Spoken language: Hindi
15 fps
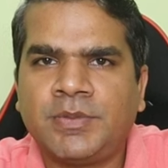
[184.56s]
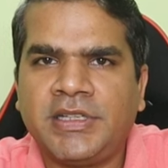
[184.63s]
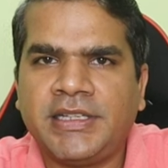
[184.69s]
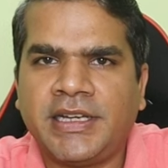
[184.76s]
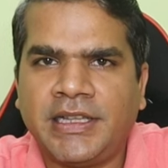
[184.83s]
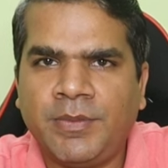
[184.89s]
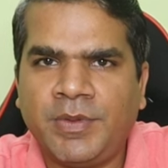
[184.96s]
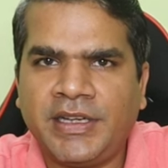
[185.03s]
सबसे
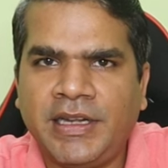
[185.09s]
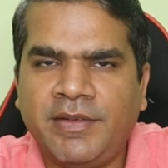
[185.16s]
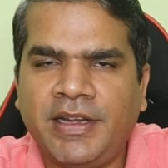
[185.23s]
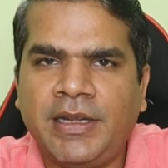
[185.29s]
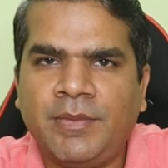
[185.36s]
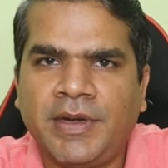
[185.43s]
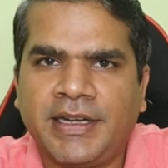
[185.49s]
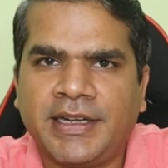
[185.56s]
ज़्यादा बिकने
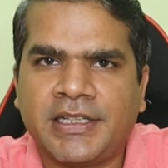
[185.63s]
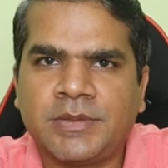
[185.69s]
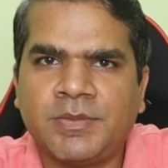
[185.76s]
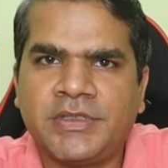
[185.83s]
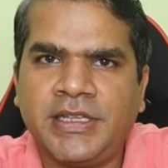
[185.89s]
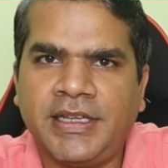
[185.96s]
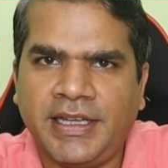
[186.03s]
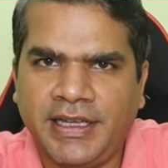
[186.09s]
वाले मैट्रेस
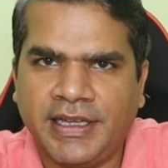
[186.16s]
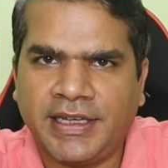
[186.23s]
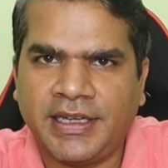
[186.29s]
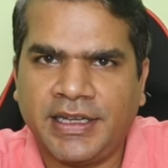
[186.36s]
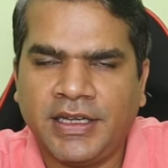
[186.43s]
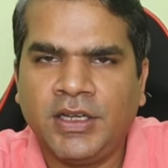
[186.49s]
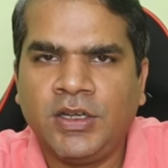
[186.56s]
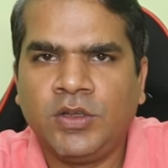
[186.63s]
में से एक
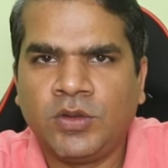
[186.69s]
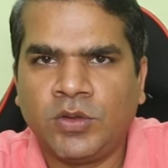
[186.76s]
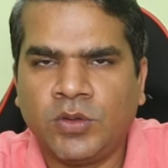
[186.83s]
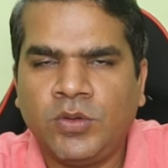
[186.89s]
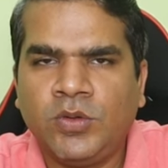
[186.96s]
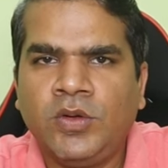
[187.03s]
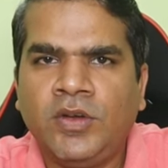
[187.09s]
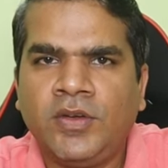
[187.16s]
है तो
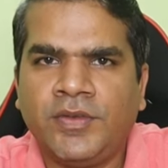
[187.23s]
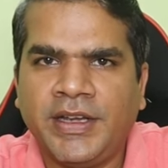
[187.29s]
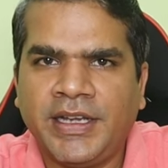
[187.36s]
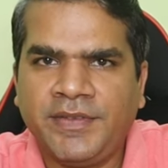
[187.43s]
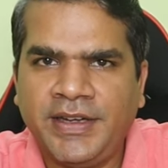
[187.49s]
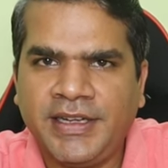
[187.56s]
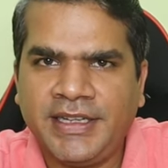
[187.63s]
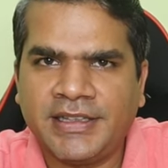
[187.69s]

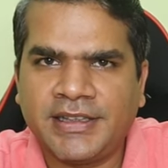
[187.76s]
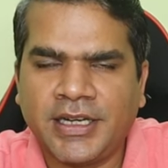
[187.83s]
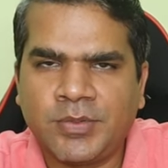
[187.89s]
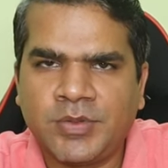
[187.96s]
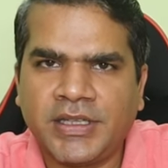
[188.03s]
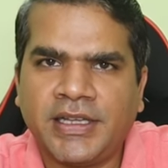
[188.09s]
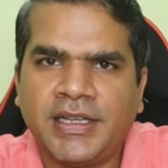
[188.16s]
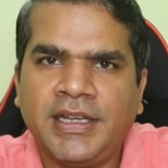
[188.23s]
वेकफिट की
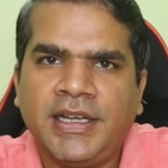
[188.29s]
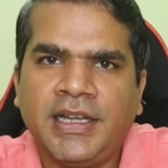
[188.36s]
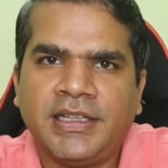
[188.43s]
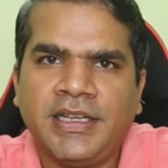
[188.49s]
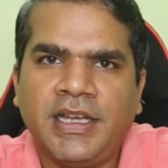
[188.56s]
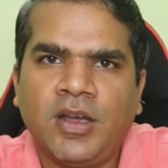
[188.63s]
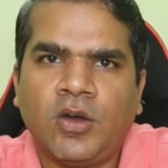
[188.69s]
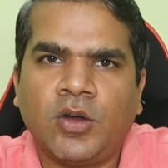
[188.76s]
तरफ से
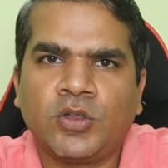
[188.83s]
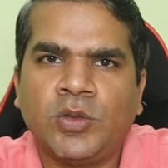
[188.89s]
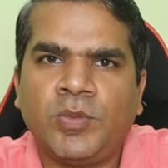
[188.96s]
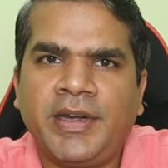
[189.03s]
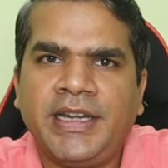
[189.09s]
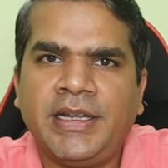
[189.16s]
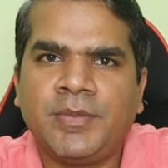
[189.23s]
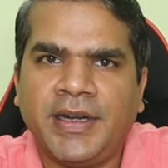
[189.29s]
ये
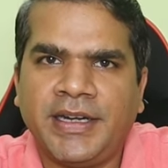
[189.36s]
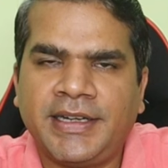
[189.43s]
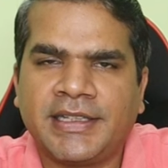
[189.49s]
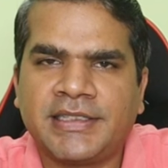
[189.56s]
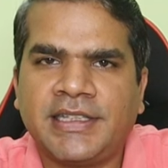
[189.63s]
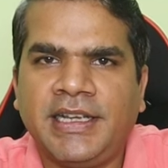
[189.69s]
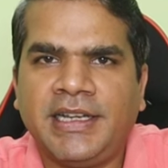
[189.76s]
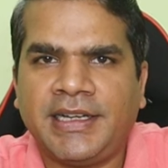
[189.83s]
ऑर्थोपेडिक
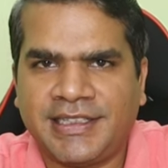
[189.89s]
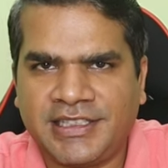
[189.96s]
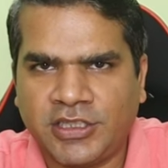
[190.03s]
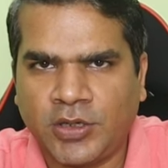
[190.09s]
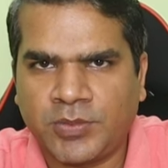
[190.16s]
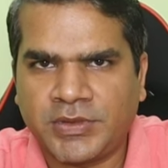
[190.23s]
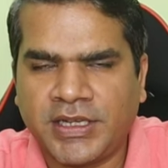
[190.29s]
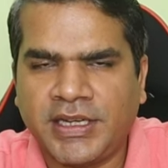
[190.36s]
मैट्रस एक
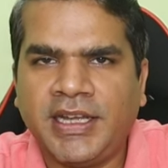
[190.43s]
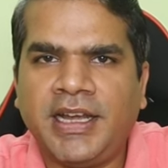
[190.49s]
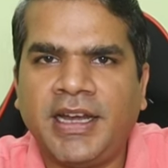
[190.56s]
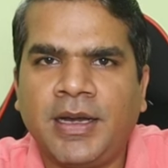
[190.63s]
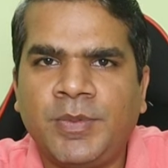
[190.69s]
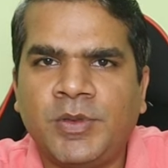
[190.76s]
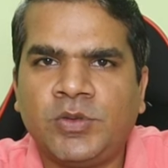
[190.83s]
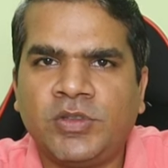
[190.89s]
अच्छा ऑप्शन है
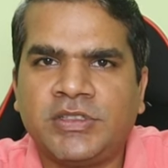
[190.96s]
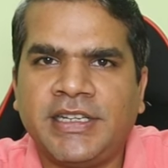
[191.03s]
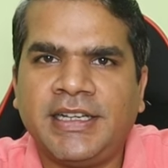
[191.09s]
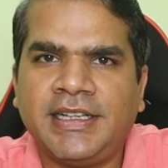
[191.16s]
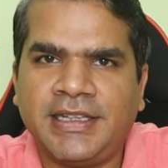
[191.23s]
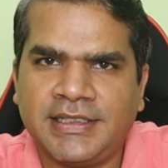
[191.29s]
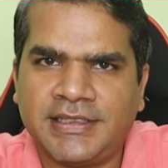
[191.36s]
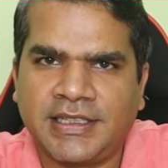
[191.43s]
आप इसको
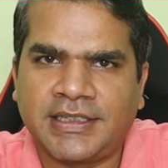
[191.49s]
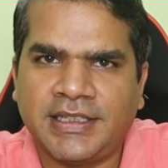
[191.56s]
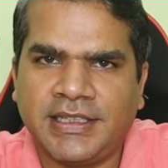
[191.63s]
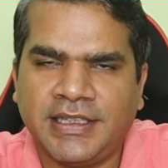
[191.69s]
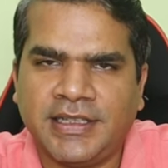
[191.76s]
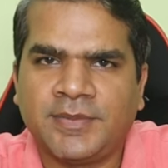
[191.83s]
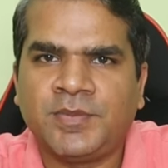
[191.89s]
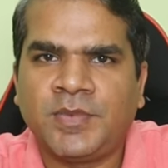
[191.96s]
चेक कर सकते
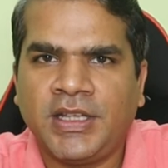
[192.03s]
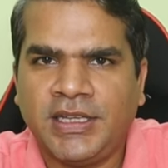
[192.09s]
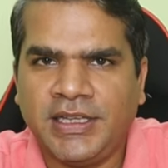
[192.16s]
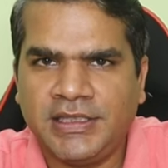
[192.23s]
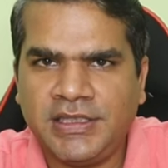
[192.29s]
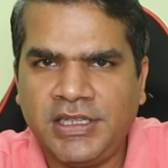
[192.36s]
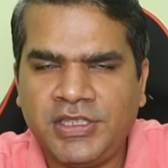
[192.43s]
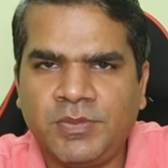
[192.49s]
हैं
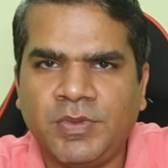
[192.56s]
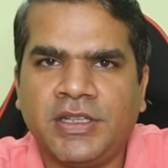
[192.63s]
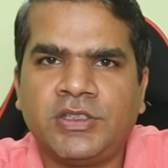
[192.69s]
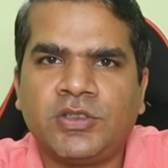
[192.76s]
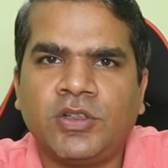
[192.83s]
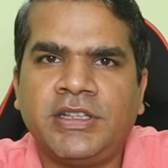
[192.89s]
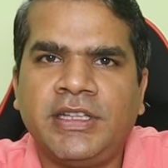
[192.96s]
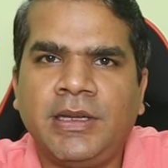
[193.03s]
इस लिस्ट
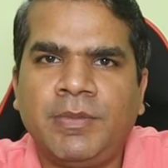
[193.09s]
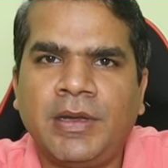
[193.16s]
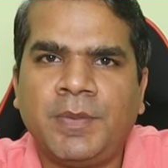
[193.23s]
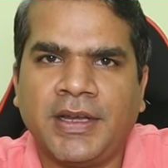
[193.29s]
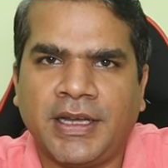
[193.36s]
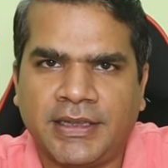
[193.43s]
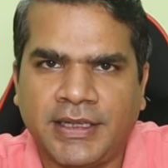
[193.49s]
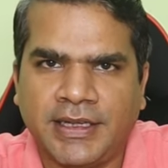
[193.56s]
में चौथे नंबर
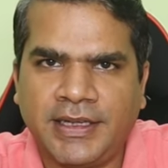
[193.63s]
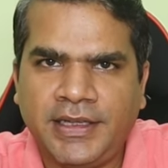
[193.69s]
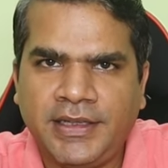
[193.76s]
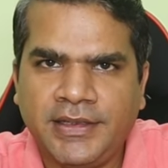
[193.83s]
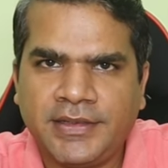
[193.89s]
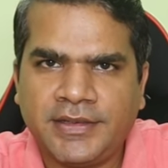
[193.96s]
पे आता है